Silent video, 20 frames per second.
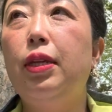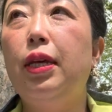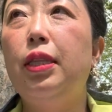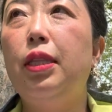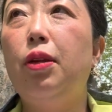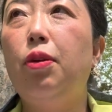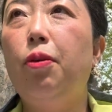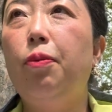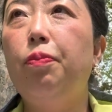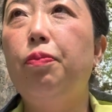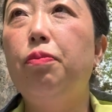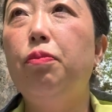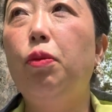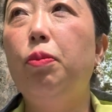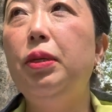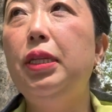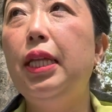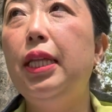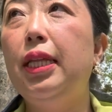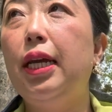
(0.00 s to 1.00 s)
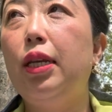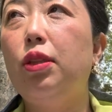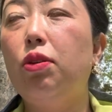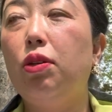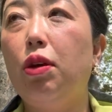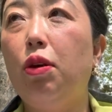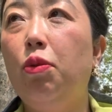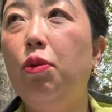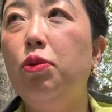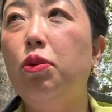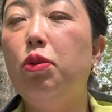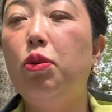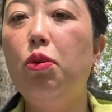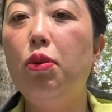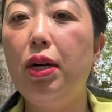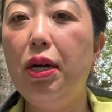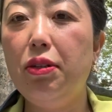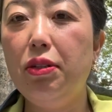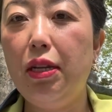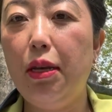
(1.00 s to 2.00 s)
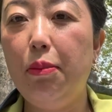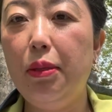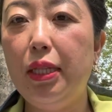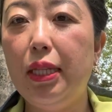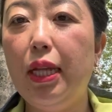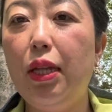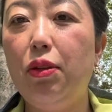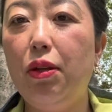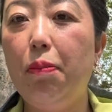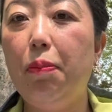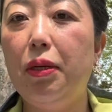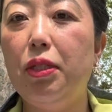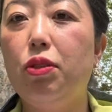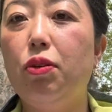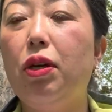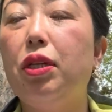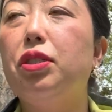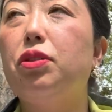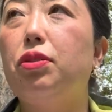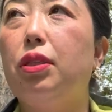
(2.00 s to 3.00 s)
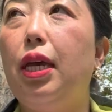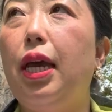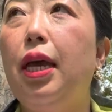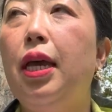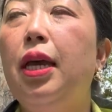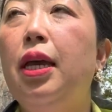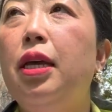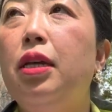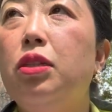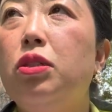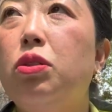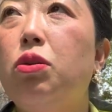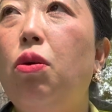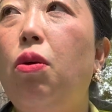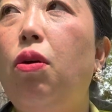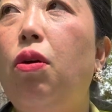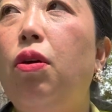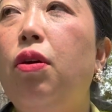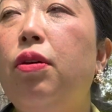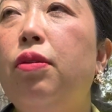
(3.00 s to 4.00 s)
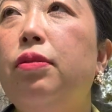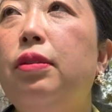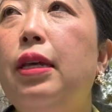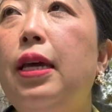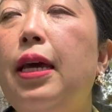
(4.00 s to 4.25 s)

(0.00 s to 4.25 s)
なんだろう、もう見てない時はほんと10日くらい見てないのにやっぱ忙しくて。そう。